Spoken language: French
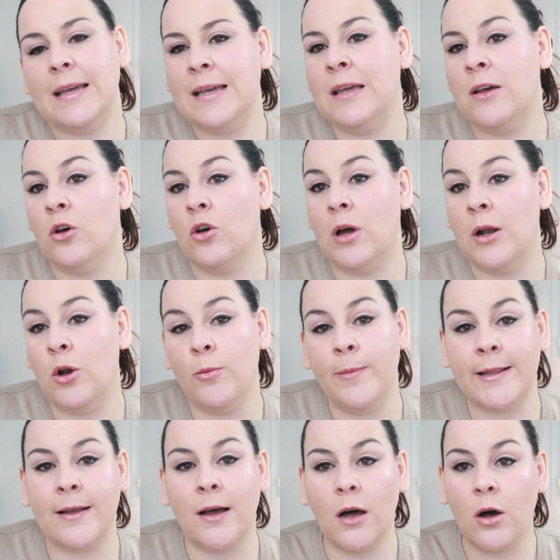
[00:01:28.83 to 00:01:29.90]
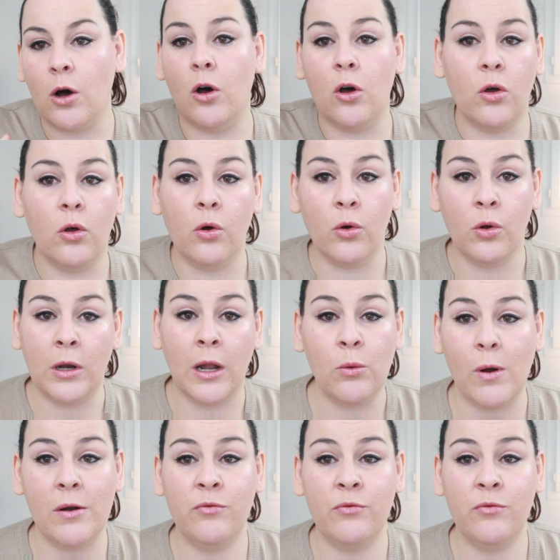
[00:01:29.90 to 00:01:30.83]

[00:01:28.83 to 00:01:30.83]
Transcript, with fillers: et euh, elle le mettra euh, là où